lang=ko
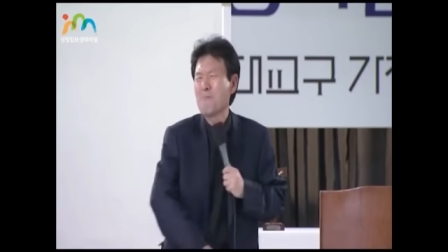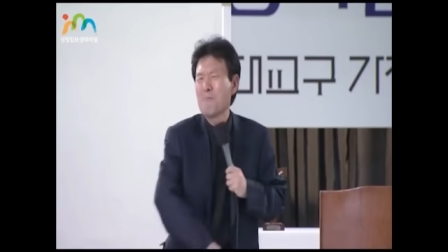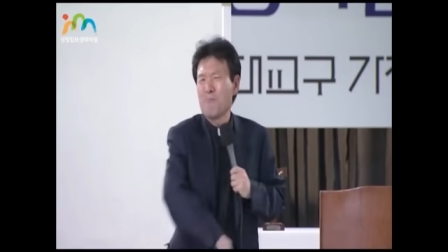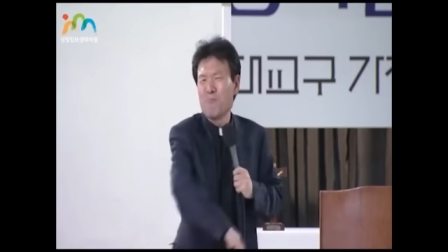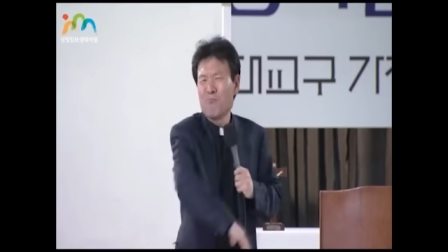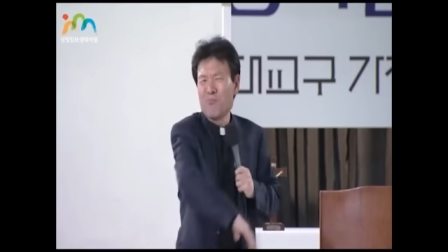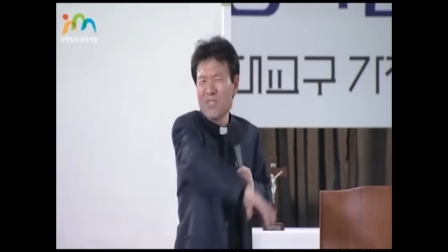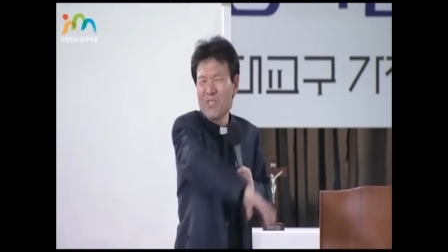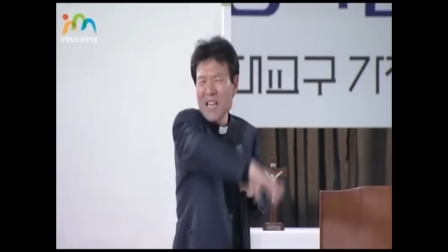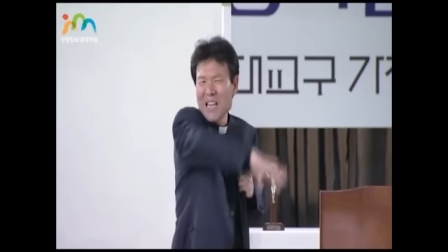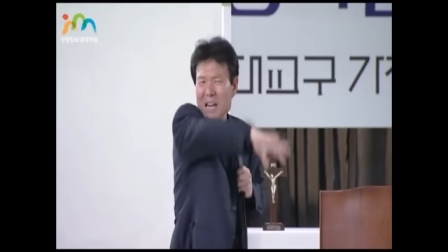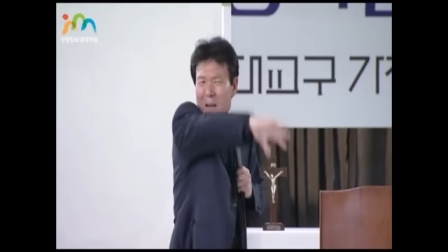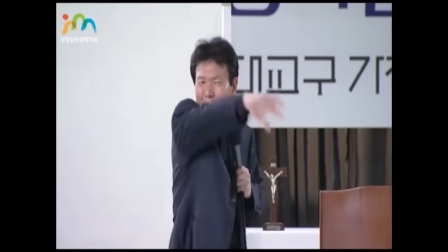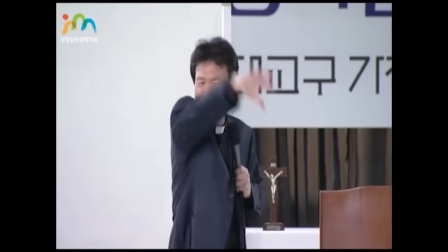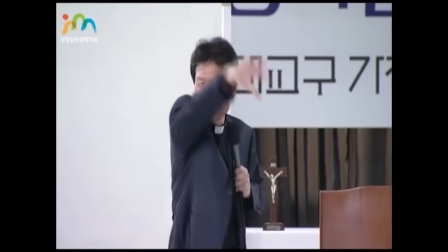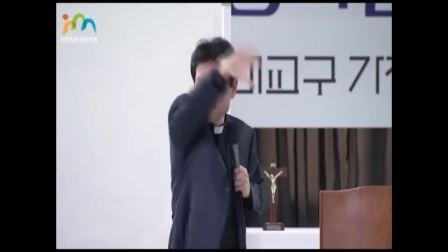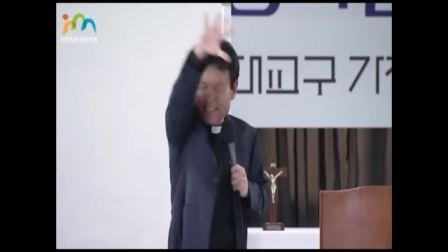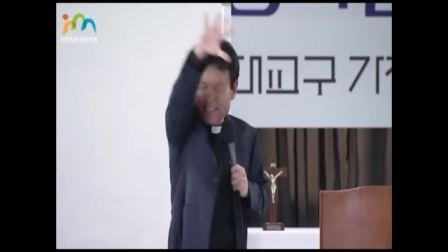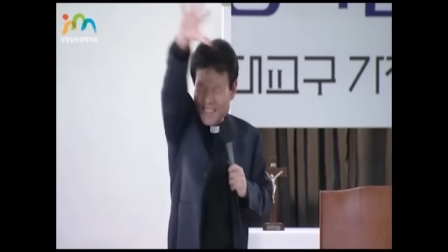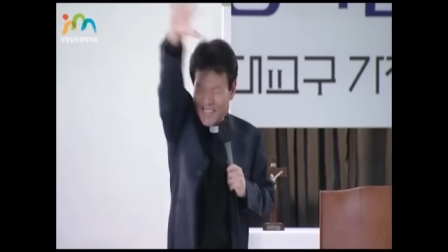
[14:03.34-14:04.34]
부산
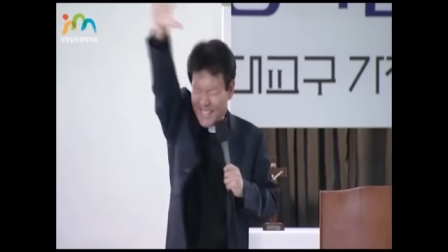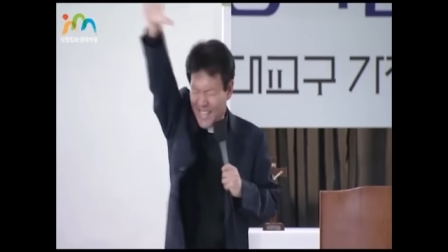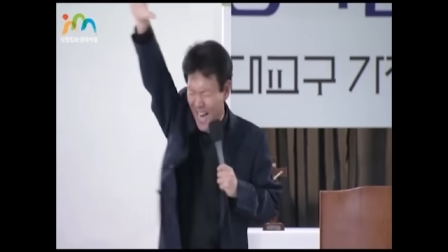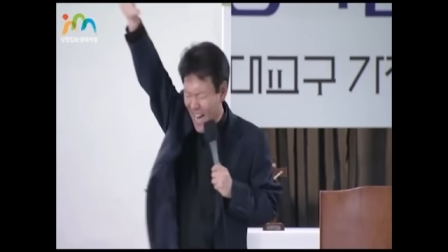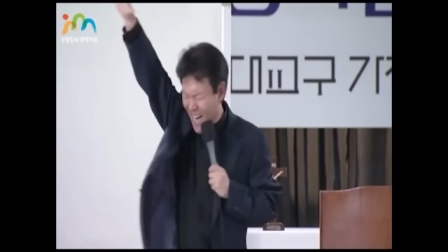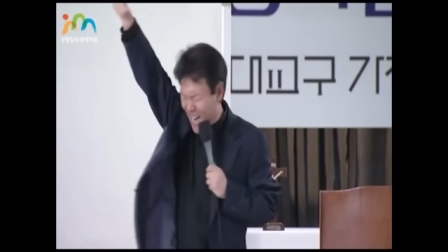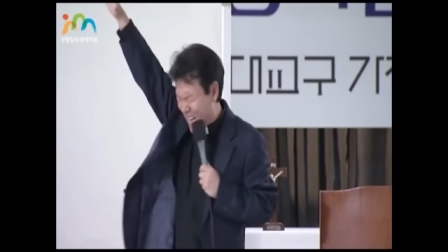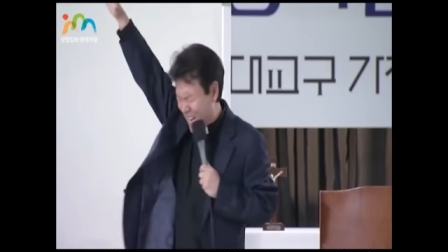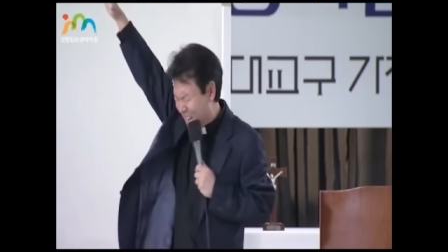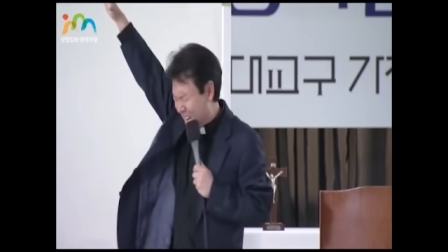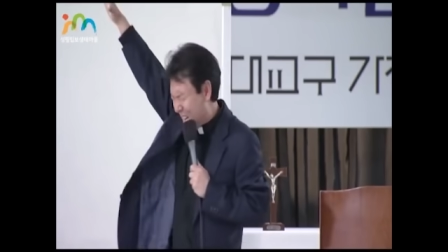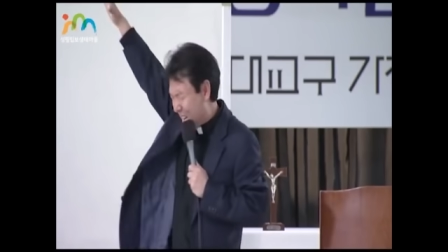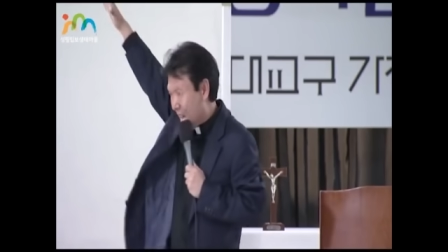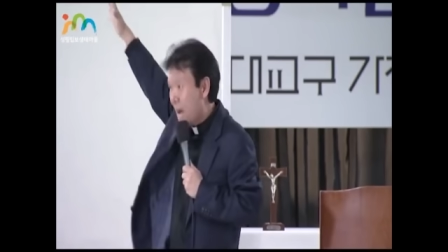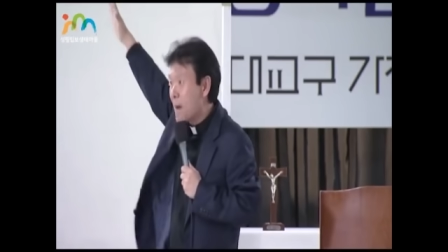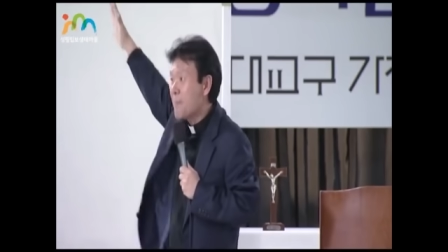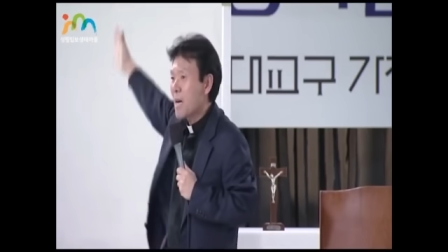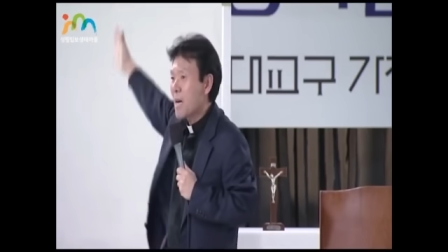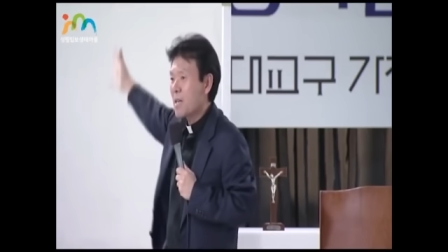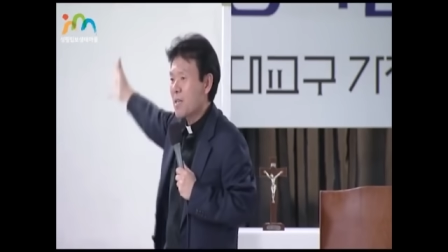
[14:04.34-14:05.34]
앞바다
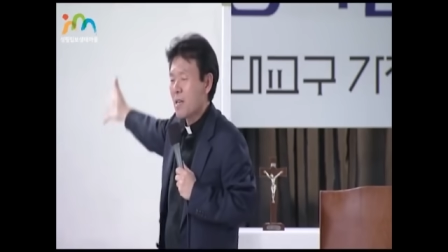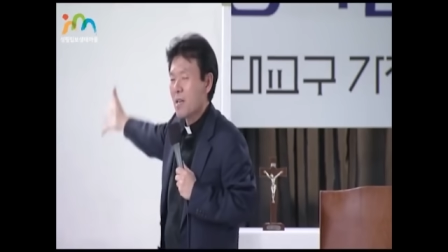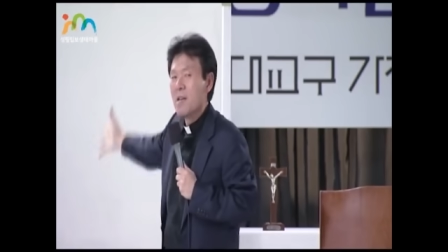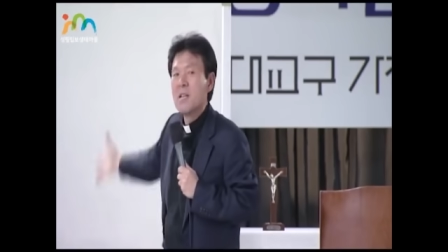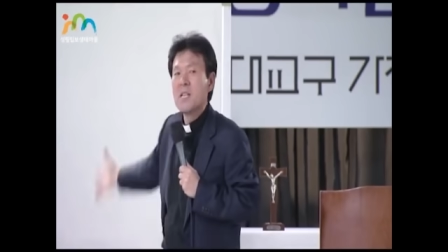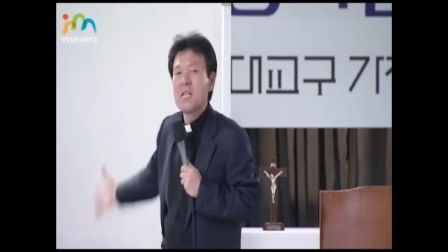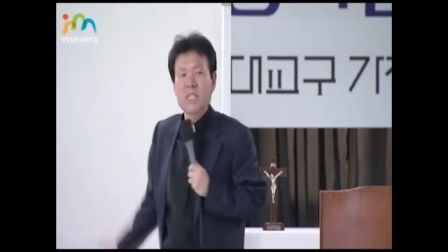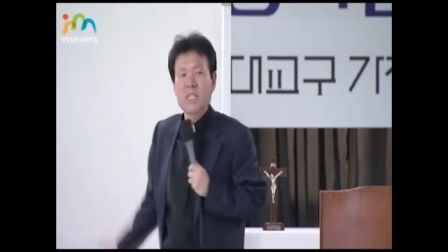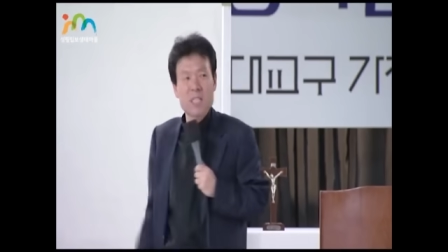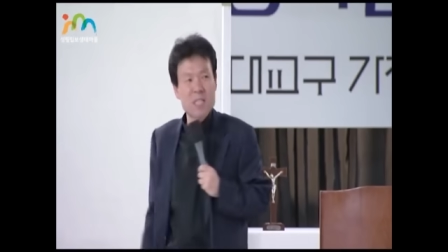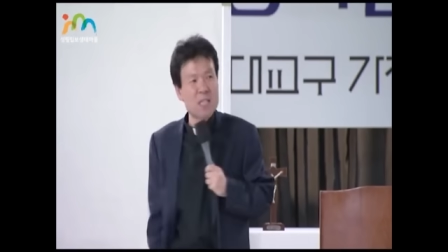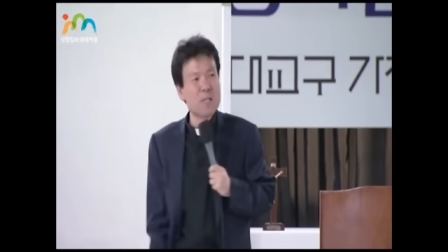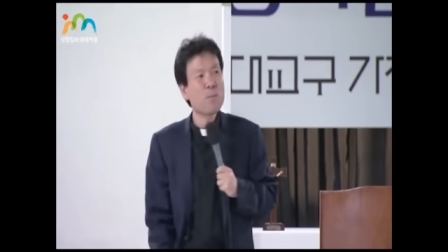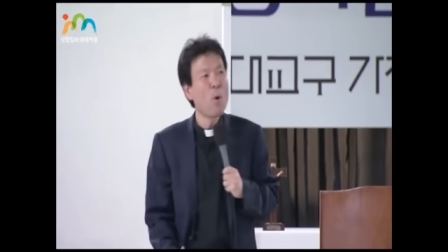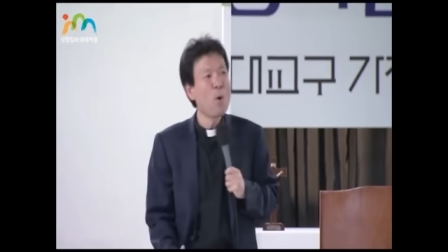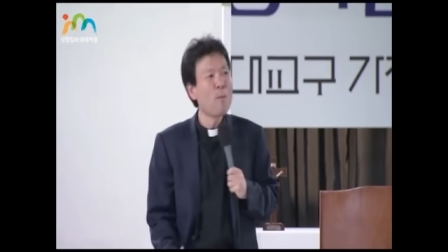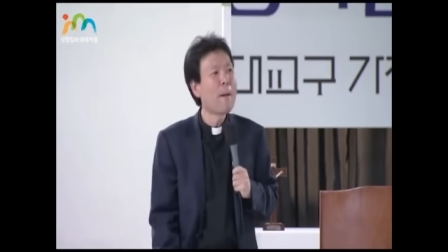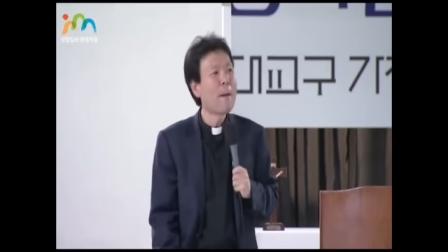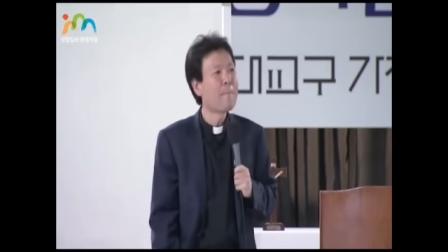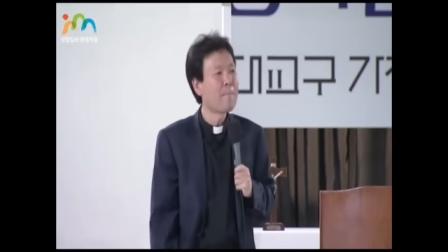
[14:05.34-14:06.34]
새카맣게
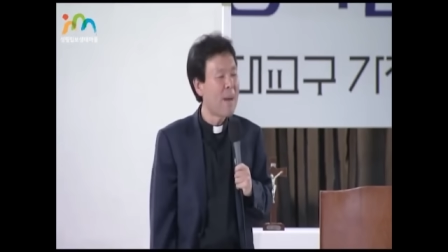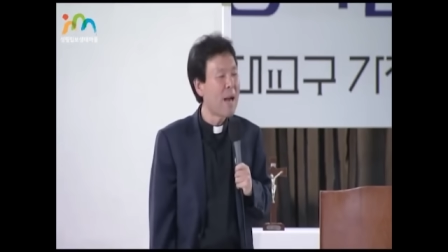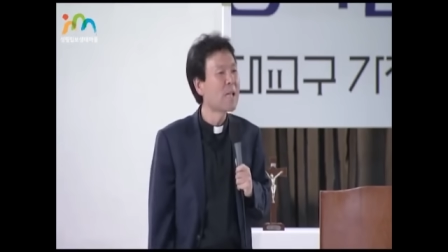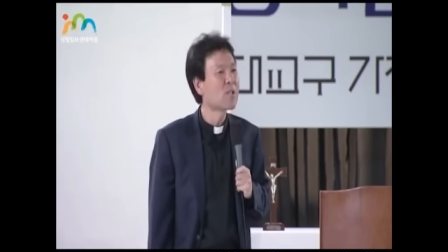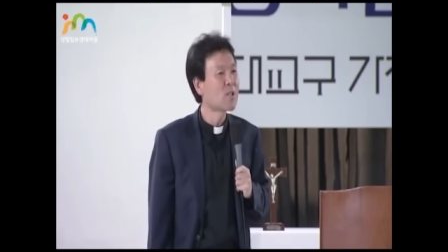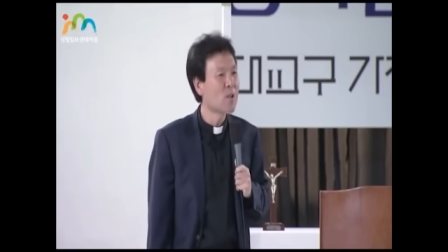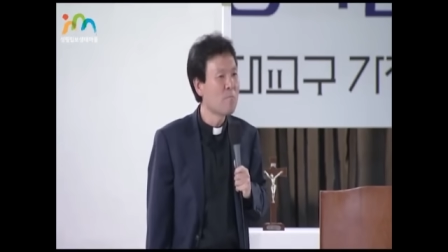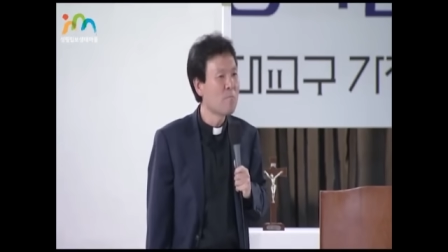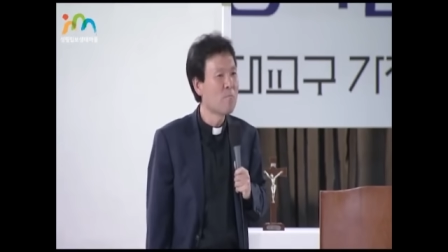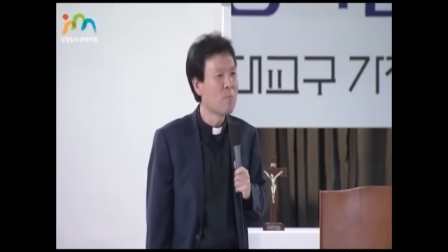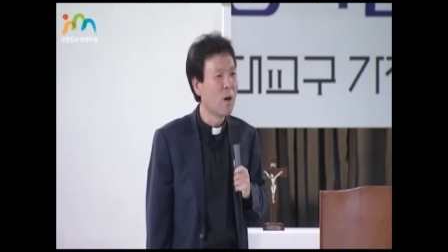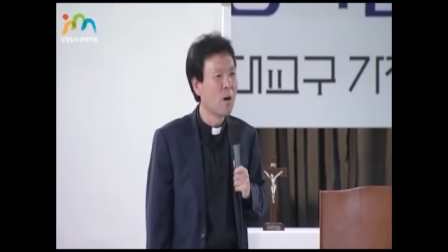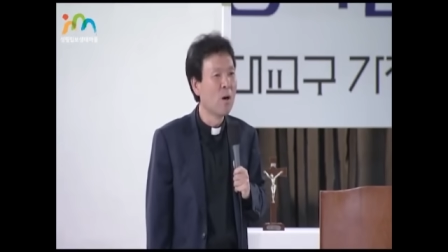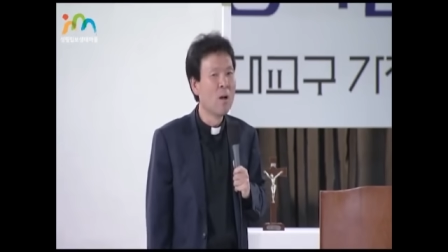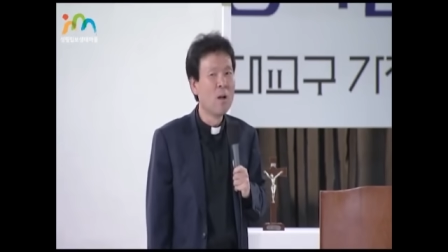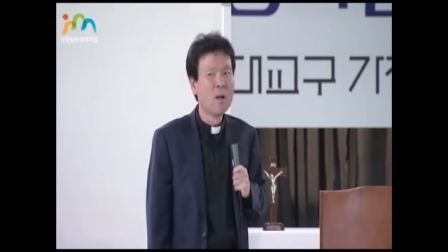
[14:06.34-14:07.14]
15만 8천 명